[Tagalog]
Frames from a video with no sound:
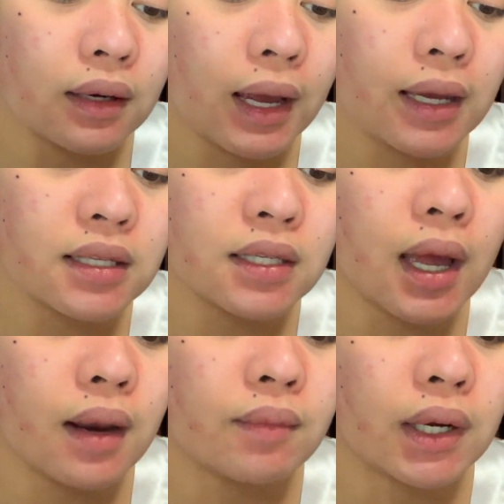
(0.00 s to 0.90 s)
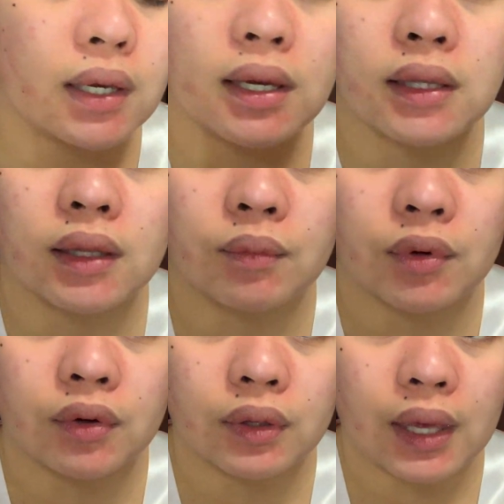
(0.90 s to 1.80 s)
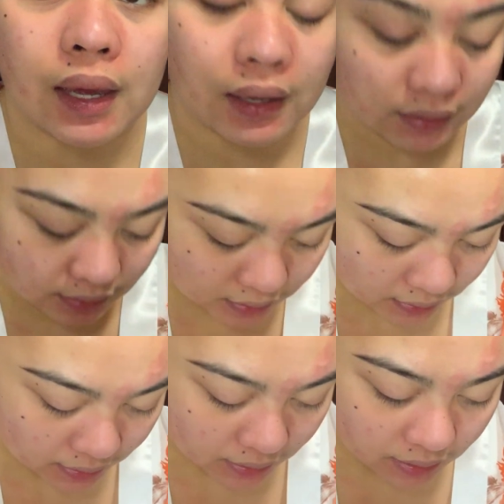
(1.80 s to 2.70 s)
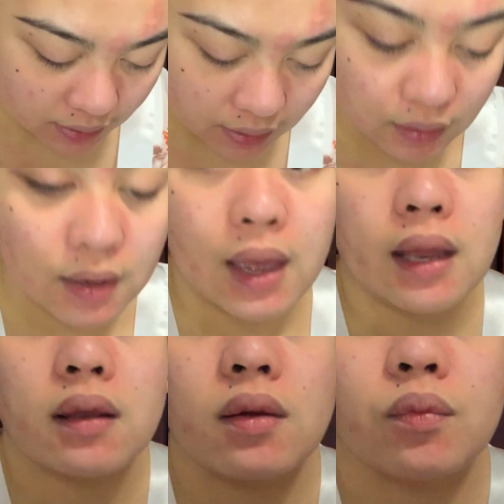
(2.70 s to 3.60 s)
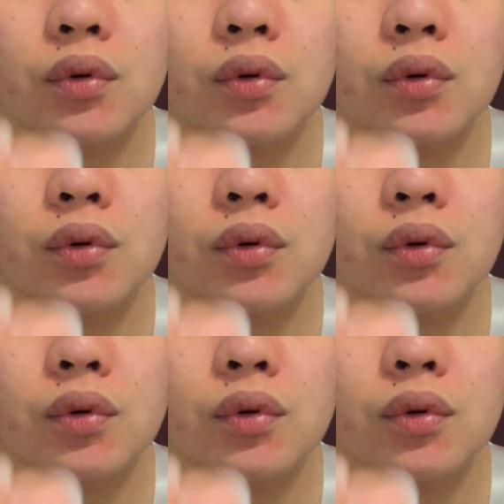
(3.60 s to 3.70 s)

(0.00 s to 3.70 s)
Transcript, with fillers: kahit saan makikita mo. Yan. Then,